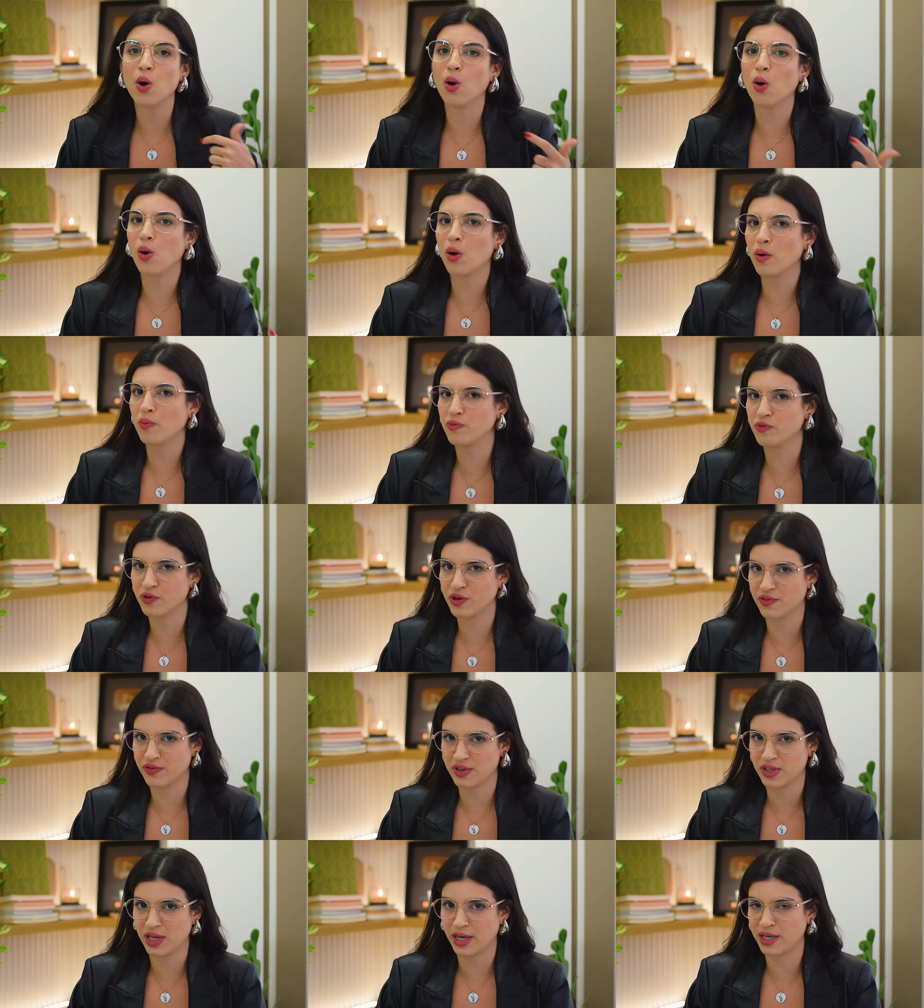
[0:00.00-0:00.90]
Óbvio,
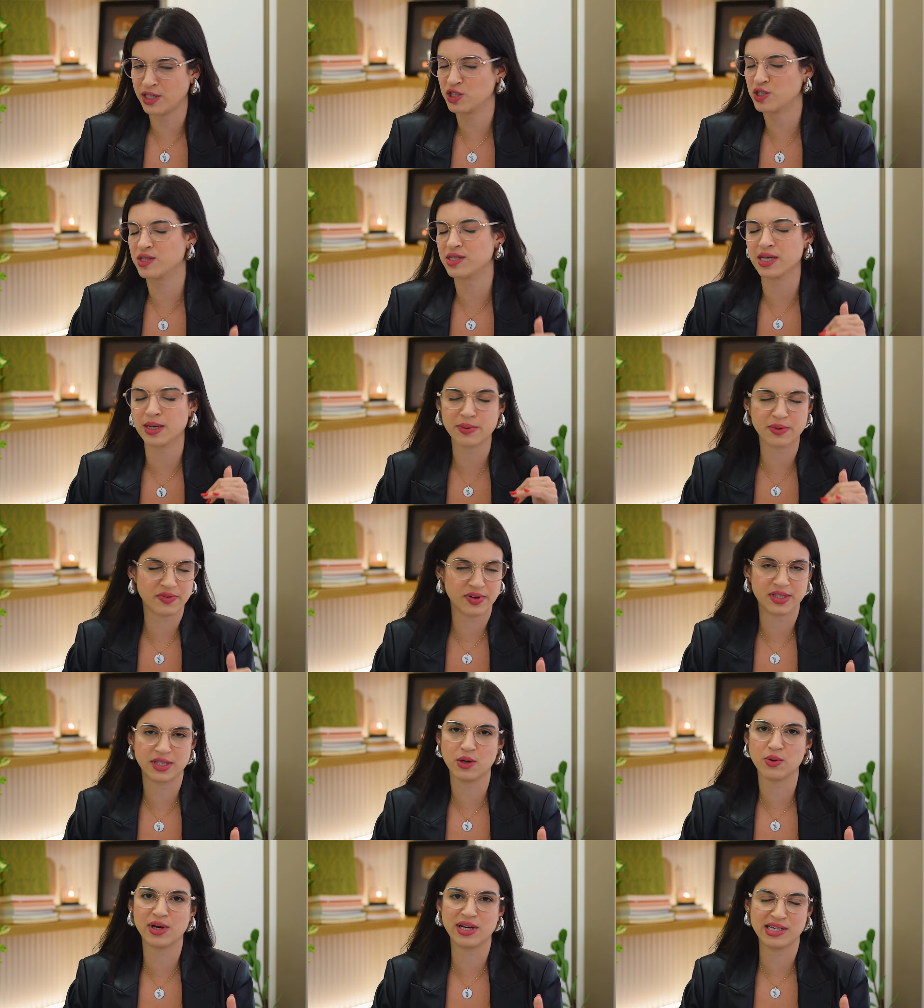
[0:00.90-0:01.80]
evidente, sempre vai
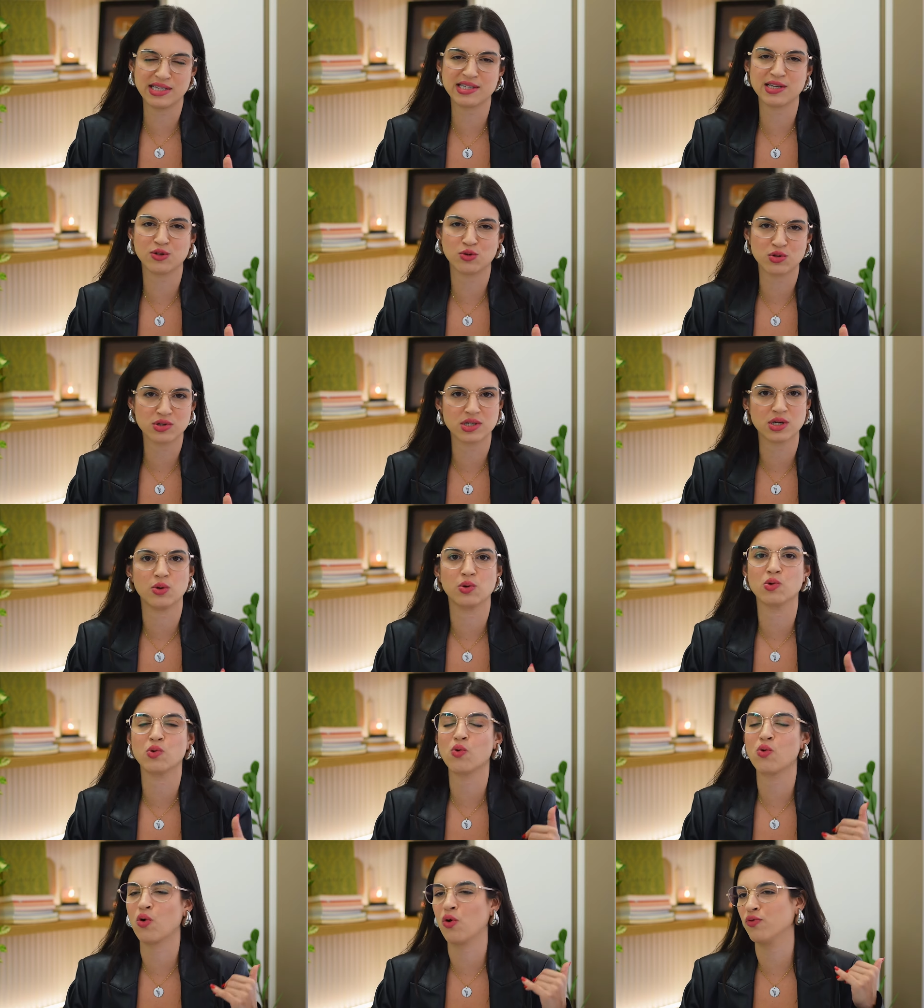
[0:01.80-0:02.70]
ter alguém sem noção,
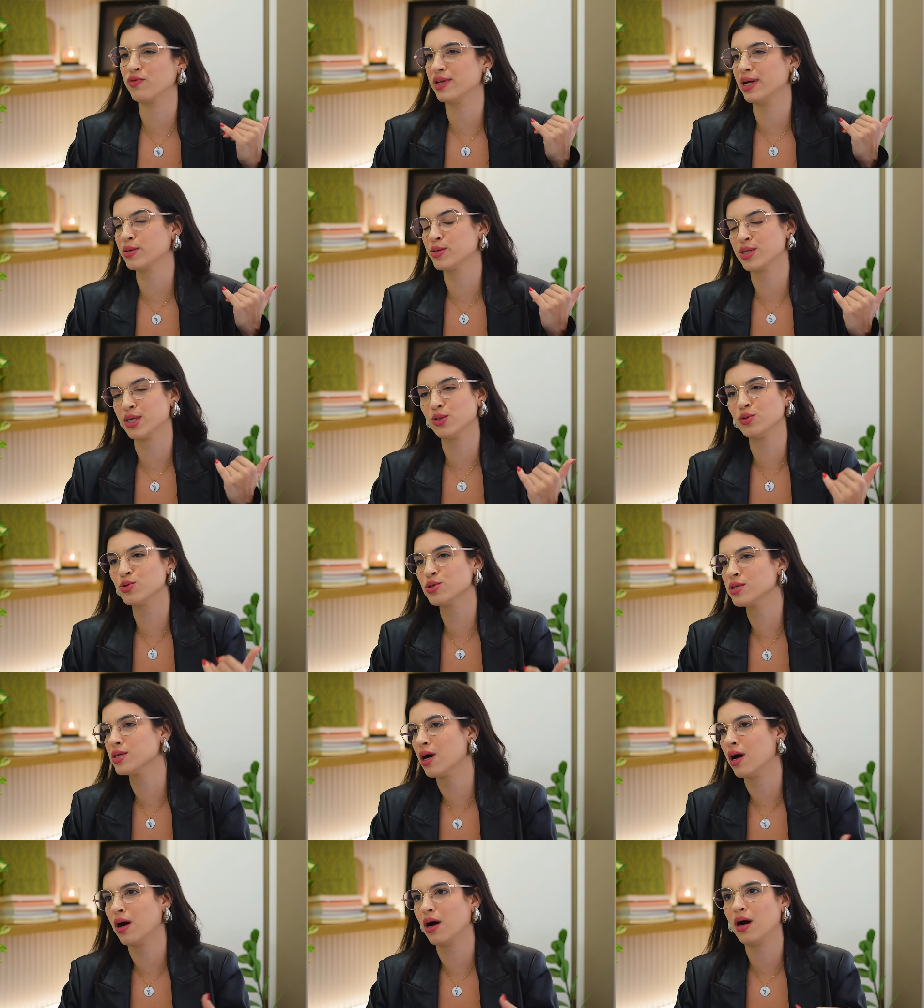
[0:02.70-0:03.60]
algum convidado sem
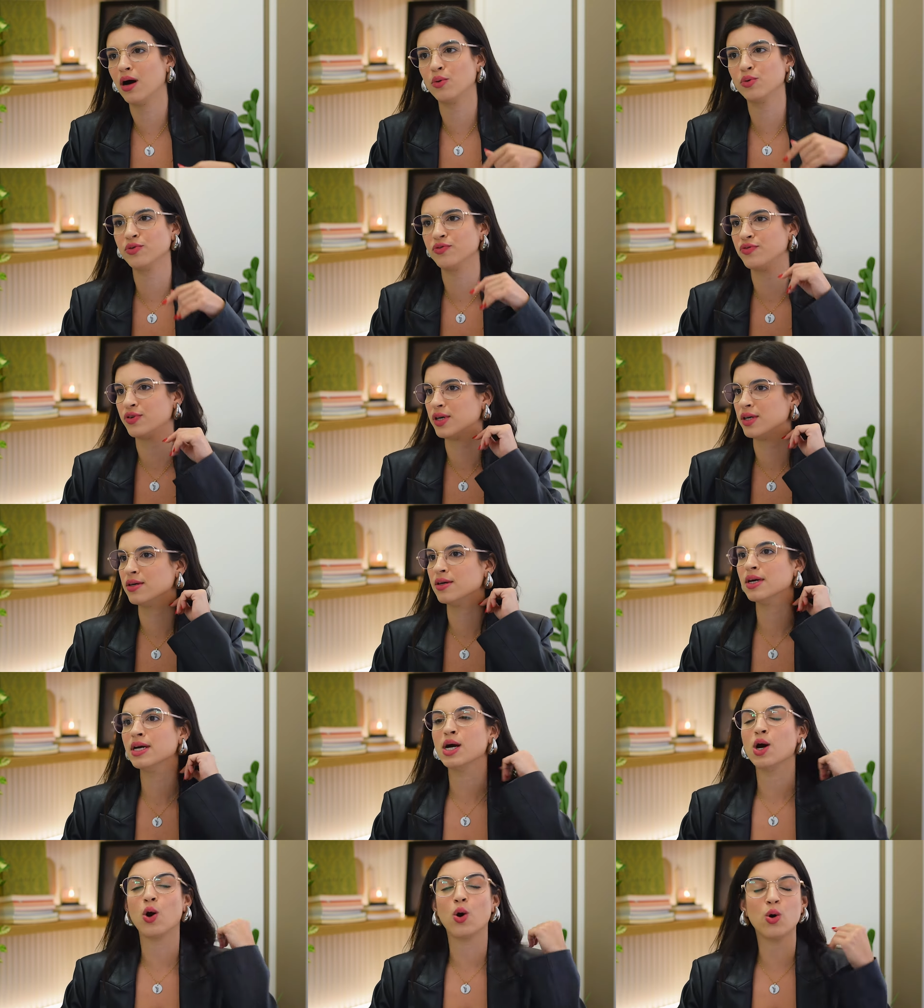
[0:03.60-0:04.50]
noção, enfim.
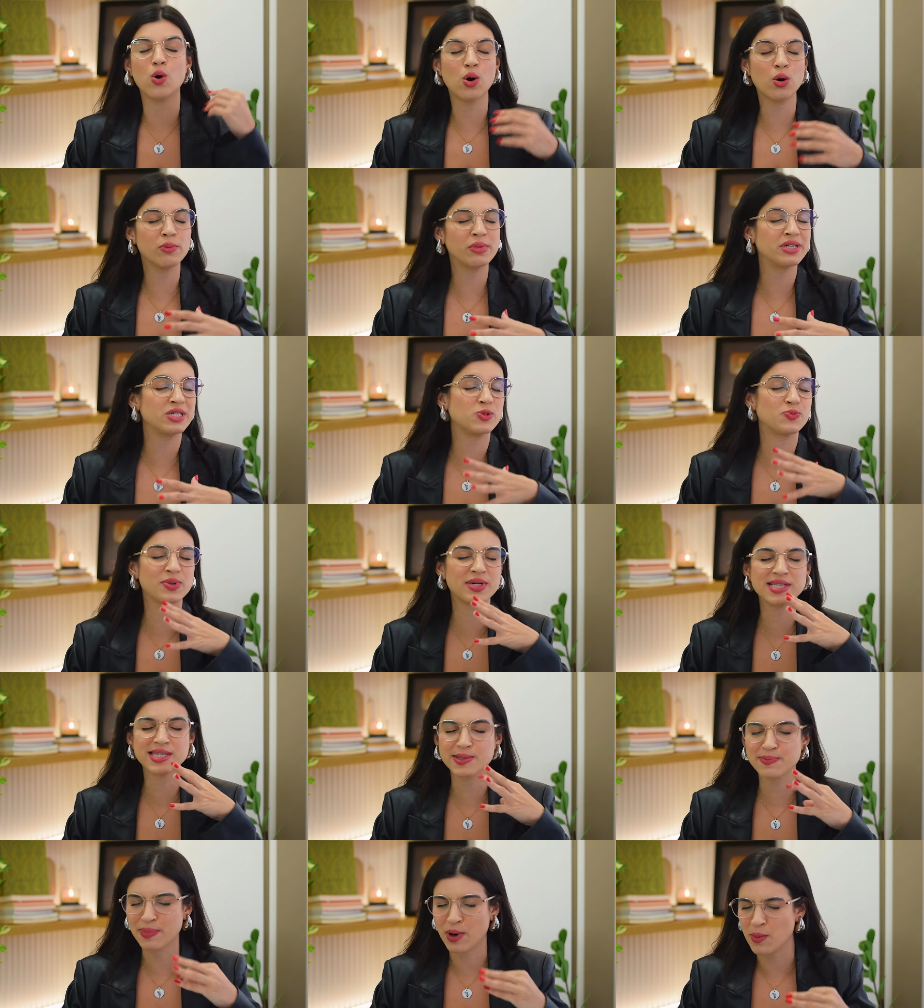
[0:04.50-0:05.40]
Homens,
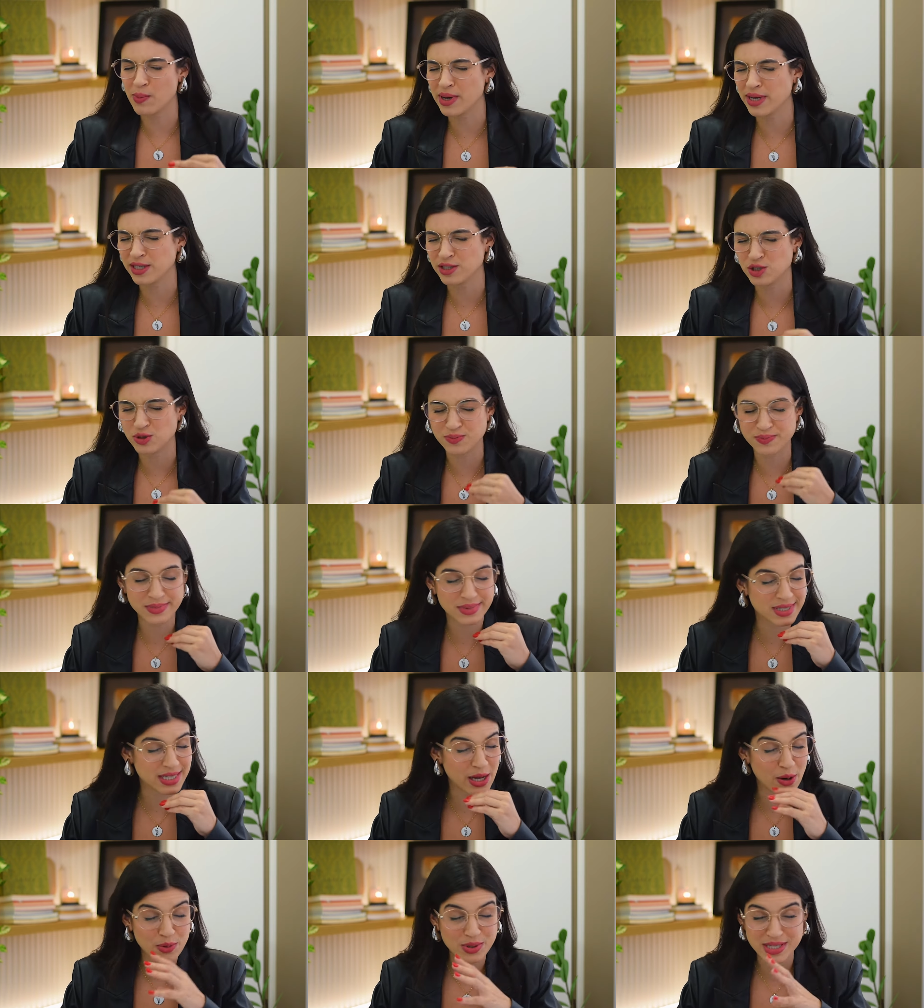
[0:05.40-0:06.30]
principalmente,
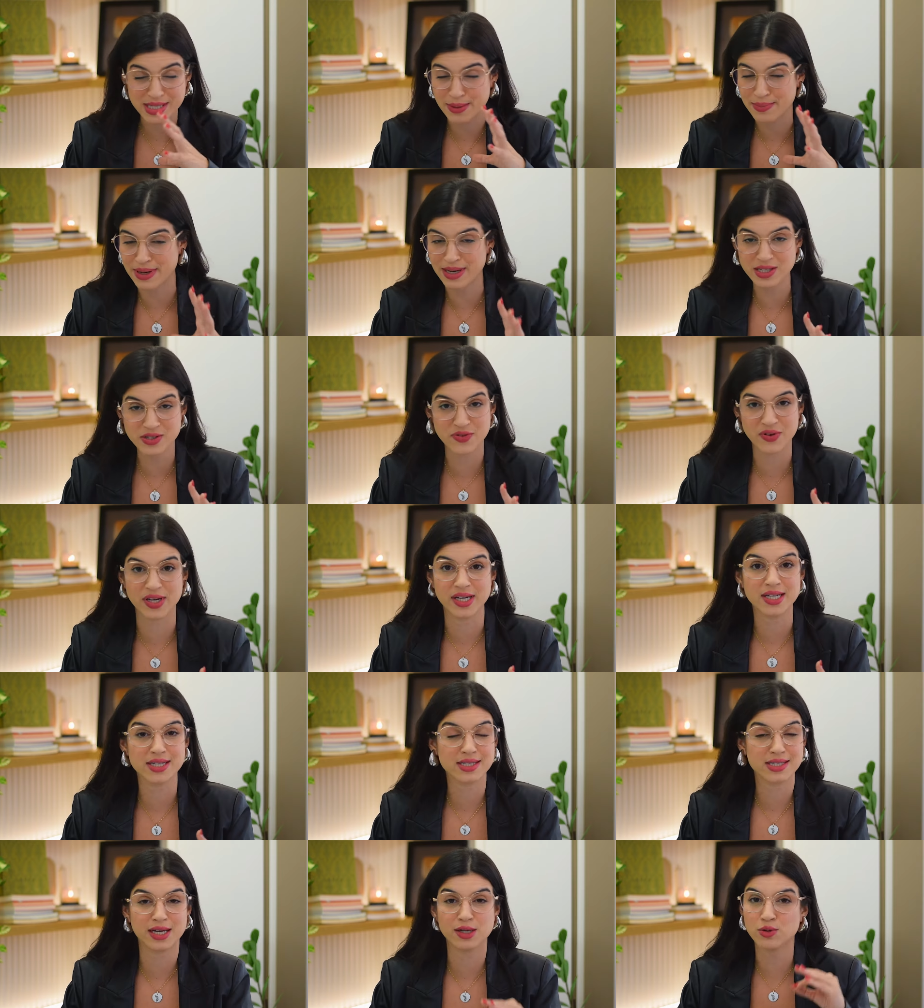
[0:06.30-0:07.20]
é o que você mais vê,
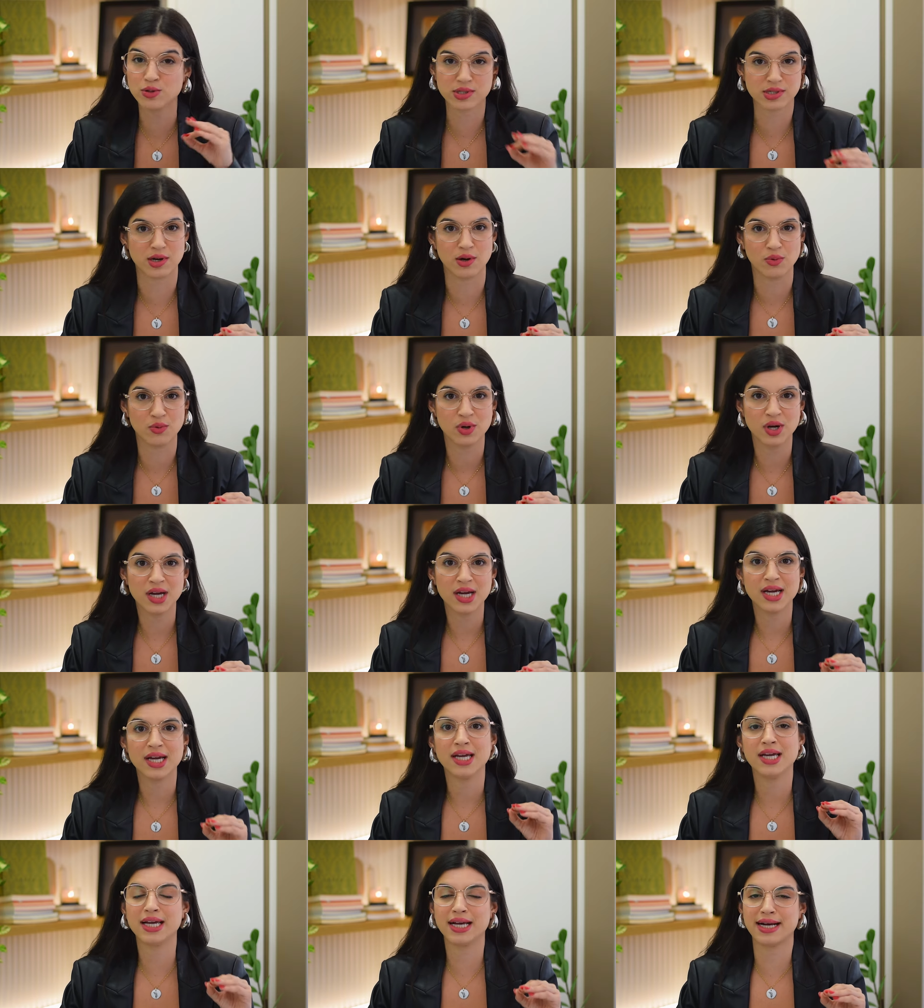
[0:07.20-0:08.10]
sem noção,
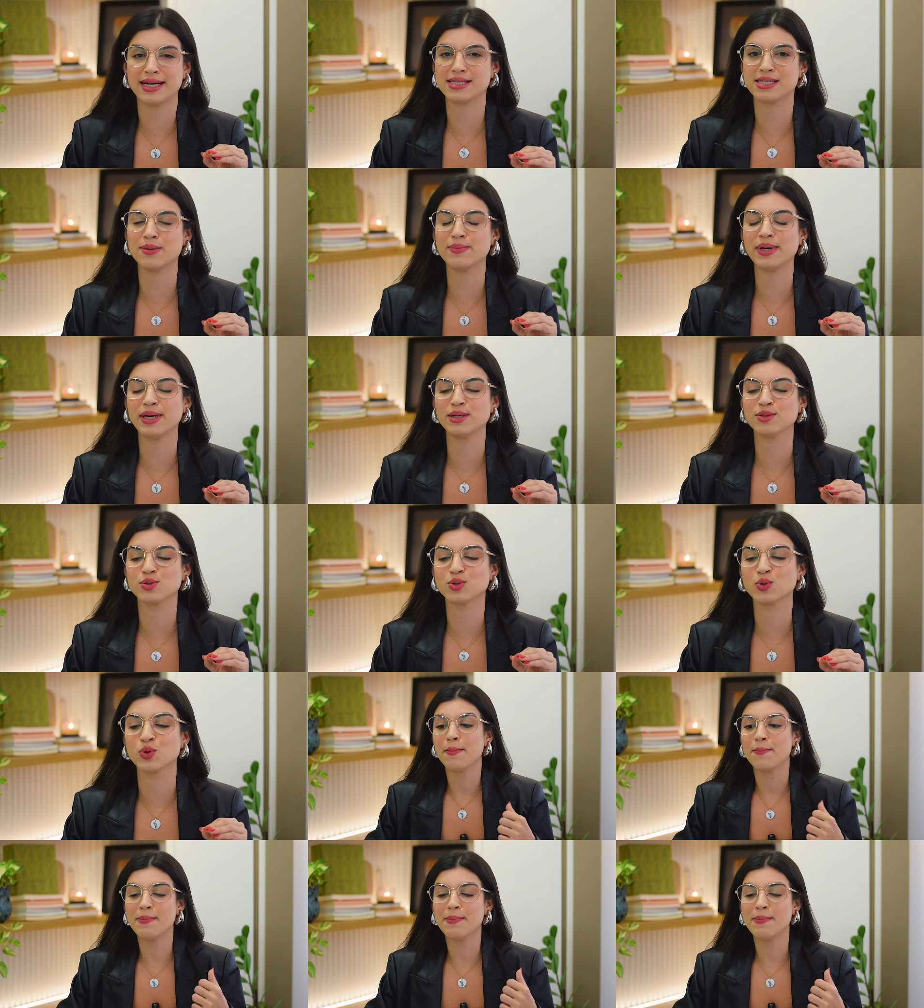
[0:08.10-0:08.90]
em casamento.